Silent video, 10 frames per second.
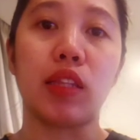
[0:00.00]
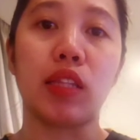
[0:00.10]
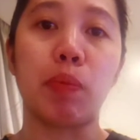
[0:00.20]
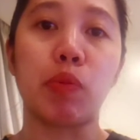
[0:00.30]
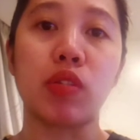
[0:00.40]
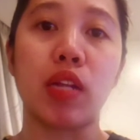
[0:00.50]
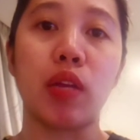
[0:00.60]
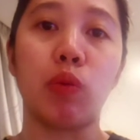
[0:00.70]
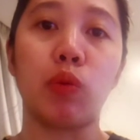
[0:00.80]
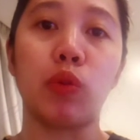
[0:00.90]
tapos na
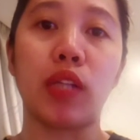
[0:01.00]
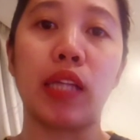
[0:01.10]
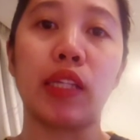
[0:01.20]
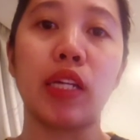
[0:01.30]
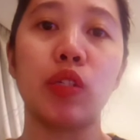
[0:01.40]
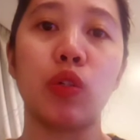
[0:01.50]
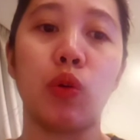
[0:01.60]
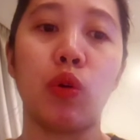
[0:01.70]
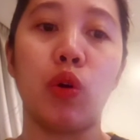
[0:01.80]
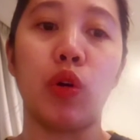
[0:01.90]
yung kontrata nyo
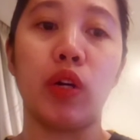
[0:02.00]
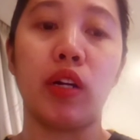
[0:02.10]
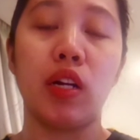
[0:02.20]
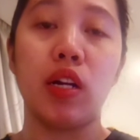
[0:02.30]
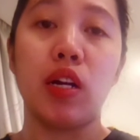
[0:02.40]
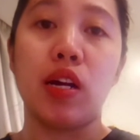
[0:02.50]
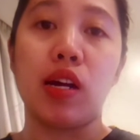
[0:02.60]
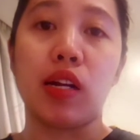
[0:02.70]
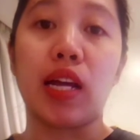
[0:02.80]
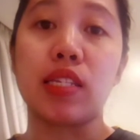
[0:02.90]
or
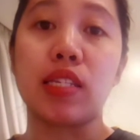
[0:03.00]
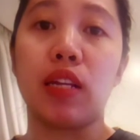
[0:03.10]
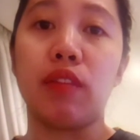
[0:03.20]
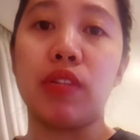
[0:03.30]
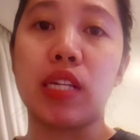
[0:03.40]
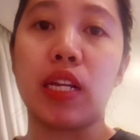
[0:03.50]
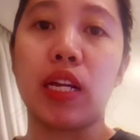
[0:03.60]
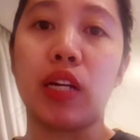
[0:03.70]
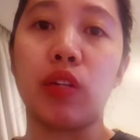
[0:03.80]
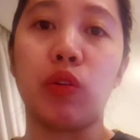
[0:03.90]
cancel visa na
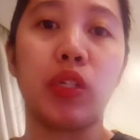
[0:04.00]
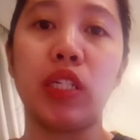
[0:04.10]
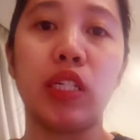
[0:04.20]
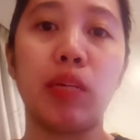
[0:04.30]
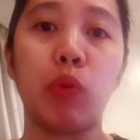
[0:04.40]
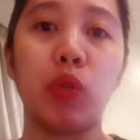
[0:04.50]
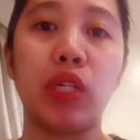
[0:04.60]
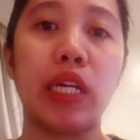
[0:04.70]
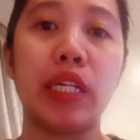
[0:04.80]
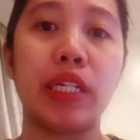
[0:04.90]
kayo, hindi na po
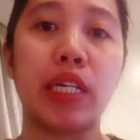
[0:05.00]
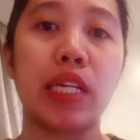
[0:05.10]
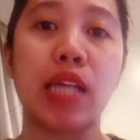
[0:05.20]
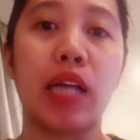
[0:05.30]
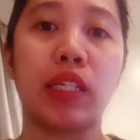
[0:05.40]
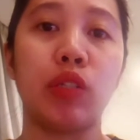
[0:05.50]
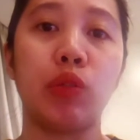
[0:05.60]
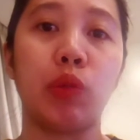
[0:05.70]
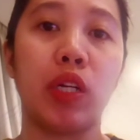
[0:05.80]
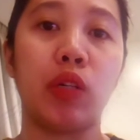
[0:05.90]
nila hiningin sa akin
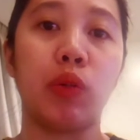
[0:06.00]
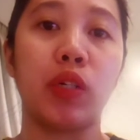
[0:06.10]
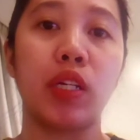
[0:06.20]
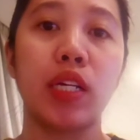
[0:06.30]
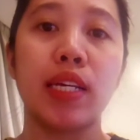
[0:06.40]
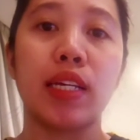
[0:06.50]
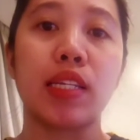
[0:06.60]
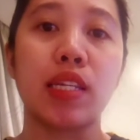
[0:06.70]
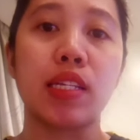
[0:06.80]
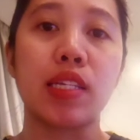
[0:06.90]
yung ganon.
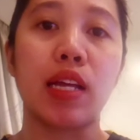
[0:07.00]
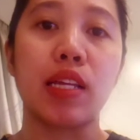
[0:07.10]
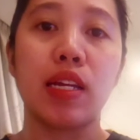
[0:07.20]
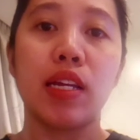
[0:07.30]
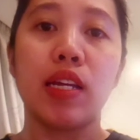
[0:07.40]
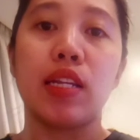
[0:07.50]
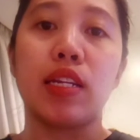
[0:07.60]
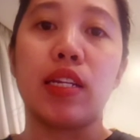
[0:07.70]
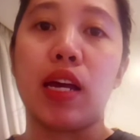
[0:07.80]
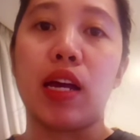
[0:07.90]
Kasi sa,
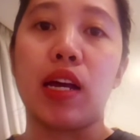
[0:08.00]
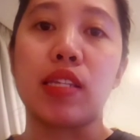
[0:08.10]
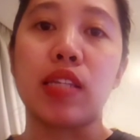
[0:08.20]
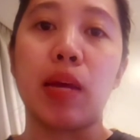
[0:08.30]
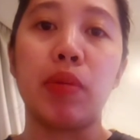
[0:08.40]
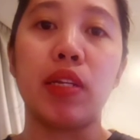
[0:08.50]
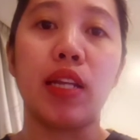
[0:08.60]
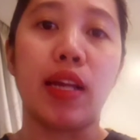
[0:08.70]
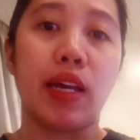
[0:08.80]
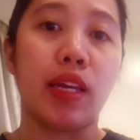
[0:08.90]
ah, sabi
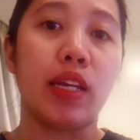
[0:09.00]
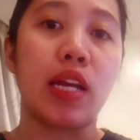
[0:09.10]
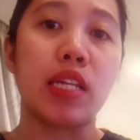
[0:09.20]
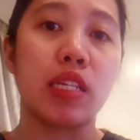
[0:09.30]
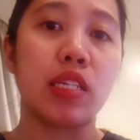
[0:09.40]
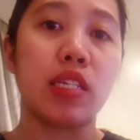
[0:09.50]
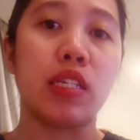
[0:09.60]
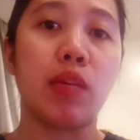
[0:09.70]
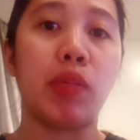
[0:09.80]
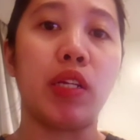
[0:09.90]
nila eh, nasa
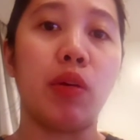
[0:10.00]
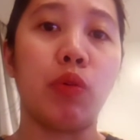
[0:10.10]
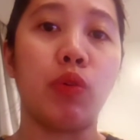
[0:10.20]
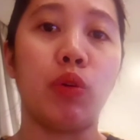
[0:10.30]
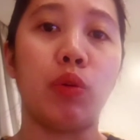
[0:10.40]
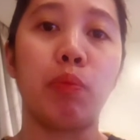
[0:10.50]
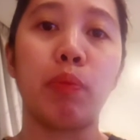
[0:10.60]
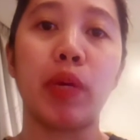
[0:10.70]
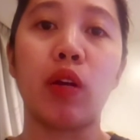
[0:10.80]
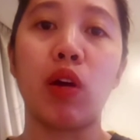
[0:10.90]
system na daw yun.
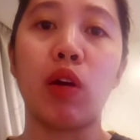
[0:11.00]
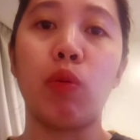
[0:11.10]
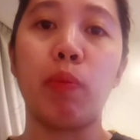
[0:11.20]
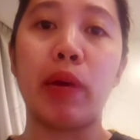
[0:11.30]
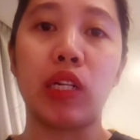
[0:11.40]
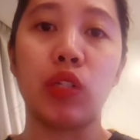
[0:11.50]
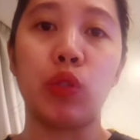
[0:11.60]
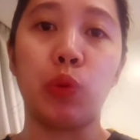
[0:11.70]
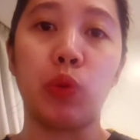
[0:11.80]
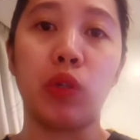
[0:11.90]
Pero ako para
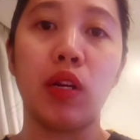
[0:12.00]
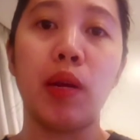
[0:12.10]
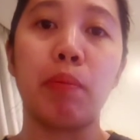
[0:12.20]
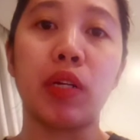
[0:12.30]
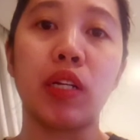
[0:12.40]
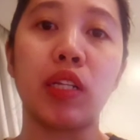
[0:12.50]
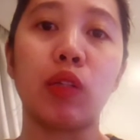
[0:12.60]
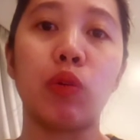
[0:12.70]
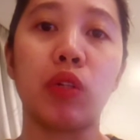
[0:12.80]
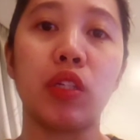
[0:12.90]
sure, prinint
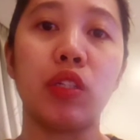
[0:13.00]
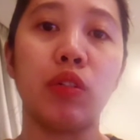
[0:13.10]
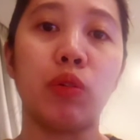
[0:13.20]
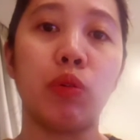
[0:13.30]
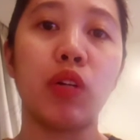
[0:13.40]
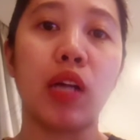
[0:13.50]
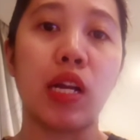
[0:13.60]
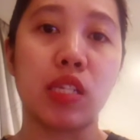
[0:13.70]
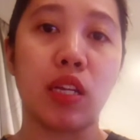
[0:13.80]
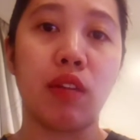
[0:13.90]
ko rin yung
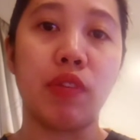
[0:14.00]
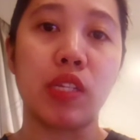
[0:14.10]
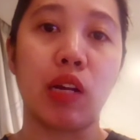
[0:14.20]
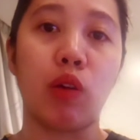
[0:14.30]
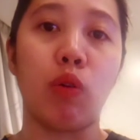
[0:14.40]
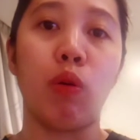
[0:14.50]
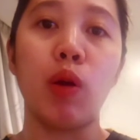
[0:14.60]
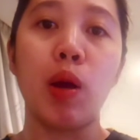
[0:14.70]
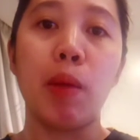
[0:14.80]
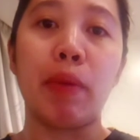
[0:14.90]
cancel visa ko.
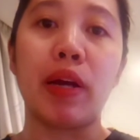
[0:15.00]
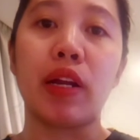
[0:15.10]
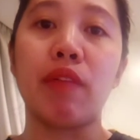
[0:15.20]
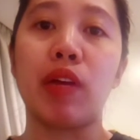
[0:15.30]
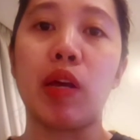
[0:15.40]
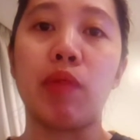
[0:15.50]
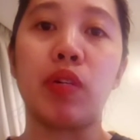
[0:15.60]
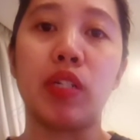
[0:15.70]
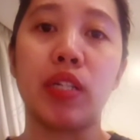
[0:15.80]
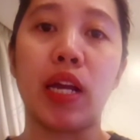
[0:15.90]
Para if
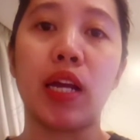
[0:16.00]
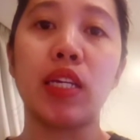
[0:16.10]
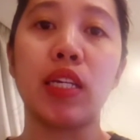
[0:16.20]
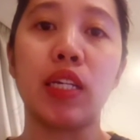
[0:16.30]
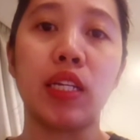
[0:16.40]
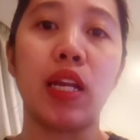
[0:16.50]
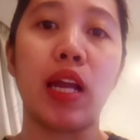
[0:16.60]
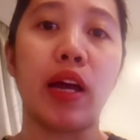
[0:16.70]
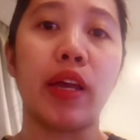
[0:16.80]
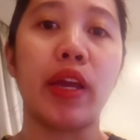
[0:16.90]
ever na hingin
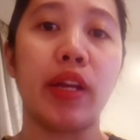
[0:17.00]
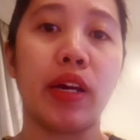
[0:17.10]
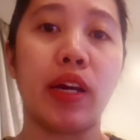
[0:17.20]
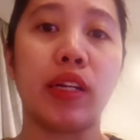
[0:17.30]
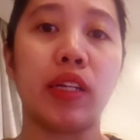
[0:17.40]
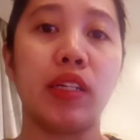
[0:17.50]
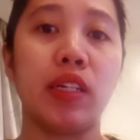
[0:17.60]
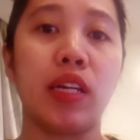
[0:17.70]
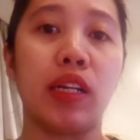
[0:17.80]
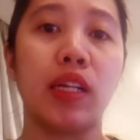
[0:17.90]
nila, eh nakaready
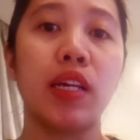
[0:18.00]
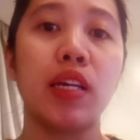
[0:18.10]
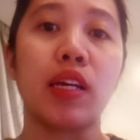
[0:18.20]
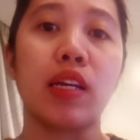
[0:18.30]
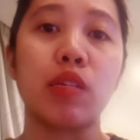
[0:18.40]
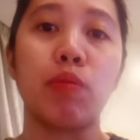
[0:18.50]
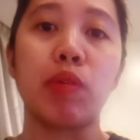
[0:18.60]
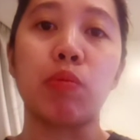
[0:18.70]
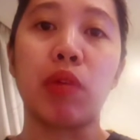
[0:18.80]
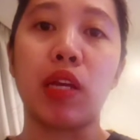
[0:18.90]
na rin. Kasi
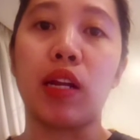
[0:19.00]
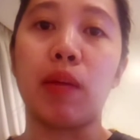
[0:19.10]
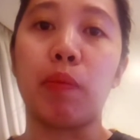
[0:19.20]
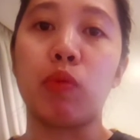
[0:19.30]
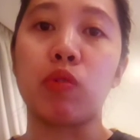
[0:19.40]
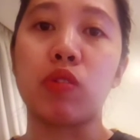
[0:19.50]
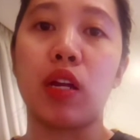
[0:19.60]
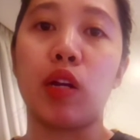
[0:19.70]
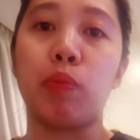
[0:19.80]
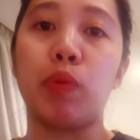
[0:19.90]
mas mahirap kung sa
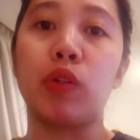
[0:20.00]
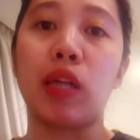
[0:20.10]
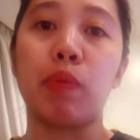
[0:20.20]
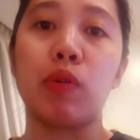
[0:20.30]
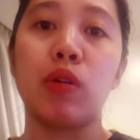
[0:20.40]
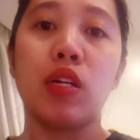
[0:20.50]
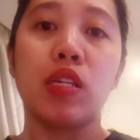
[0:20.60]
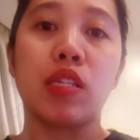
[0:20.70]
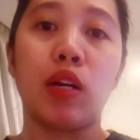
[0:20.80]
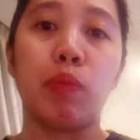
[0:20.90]
airport, tapos,
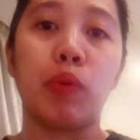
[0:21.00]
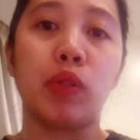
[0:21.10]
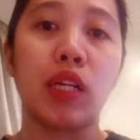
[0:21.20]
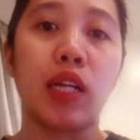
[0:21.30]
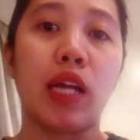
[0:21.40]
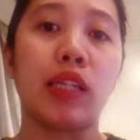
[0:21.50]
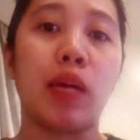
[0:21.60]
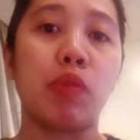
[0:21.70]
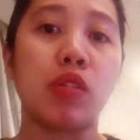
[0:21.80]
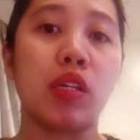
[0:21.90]
sa airport ka na,
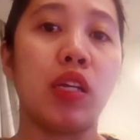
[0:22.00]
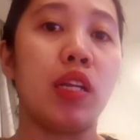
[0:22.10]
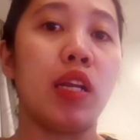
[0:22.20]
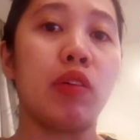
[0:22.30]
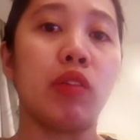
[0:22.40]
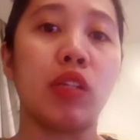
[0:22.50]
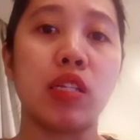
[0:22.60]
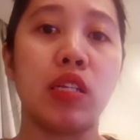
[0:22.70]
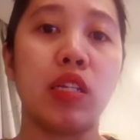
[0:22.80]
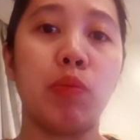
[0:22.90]
tapos hingin nila yon tapos
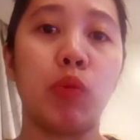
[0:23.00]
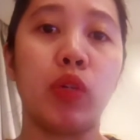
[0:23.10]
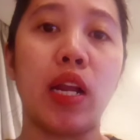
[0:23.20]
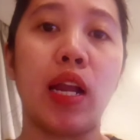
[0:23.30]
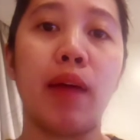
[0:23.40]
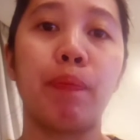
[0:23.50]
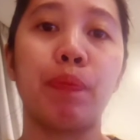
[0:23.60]
hindi mo dala.